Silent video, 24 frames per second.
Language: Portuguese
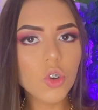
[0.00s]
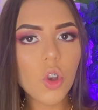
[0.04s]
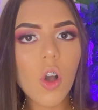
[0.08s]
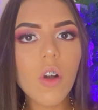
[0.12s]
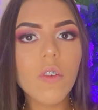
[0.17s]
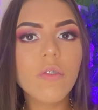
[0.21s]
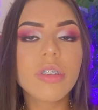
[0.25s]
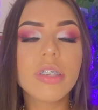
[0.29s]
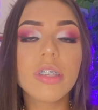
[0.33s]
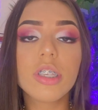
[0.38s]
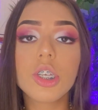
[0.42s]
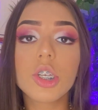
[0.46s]

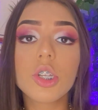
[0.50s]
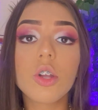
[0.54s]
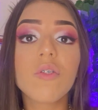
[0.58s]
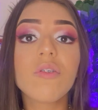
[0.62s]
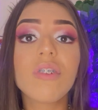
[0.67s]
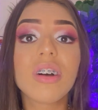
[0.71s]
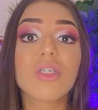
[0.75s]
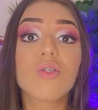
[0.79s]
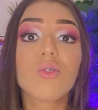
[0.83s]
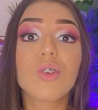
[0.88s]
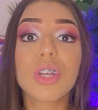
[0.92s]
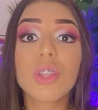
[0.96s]
jovens
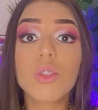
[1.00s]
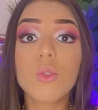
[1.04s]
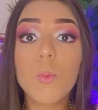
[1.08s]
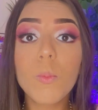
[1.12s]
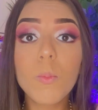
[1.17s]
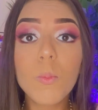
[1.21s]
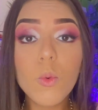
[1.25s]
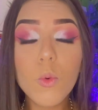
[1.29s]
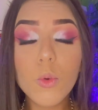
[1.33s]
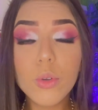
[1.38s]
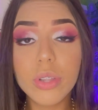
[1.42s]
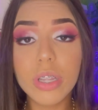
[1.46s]
estão faturando
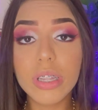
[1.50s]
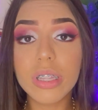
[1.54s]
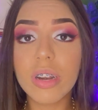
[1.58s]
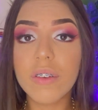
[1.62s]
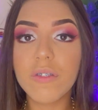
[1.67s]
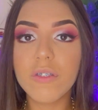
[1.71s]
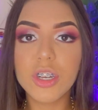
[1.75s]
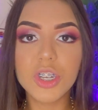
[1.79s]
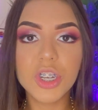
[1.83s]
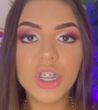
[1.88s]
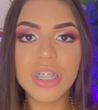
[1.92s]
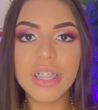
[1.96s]
muito
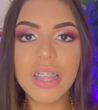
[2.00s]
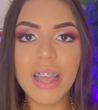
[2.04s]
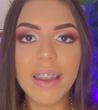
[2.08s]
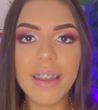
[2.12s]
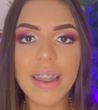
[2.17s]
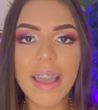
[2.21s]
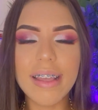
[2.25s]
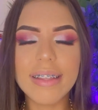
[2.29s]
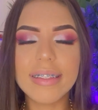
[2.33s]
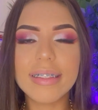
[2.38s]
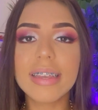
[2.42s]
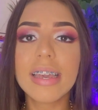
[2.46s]
através da
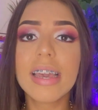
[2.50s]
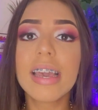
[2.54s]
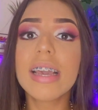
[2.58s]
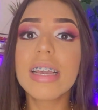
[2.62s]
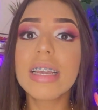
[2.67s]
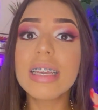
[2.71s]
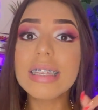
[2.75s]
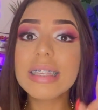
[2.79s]
internet.